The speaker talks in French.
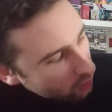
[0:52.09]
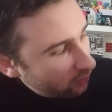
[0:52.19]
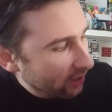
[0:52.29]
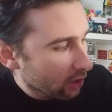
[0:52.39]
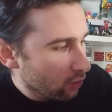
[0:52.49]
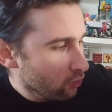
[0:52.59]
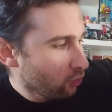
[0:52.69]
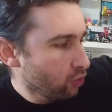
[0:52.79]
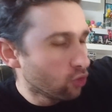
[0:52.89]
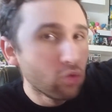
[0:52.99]
sont
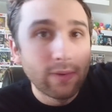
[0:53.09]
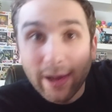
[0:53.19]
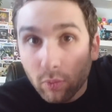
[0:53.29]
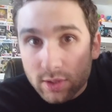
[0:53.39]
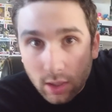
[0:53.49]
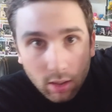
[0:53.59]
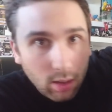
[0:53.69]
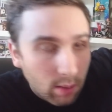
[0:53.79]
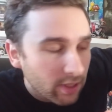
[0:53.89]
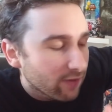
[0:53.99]
inclus du coup la
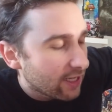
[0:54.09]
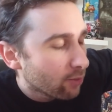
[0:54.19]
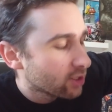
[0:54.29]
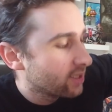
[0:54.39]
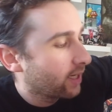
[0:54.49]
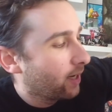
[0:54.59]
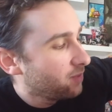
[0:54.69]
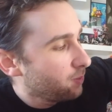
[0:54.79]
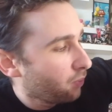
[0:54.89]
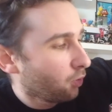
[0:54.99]
console. Bien évidemment, ça serait un
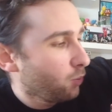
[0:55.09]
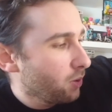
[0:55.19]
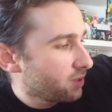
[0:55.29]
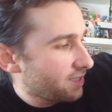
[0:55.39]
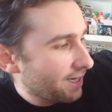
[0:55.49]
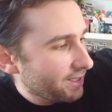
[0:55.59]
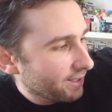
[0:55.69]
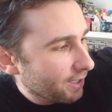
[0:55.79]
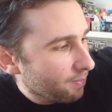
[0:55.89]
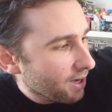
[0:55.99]
petit peu ennuyeux si elle n'y
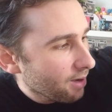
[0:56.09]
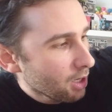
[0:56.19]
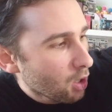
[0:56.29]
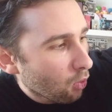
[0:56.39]
était pas.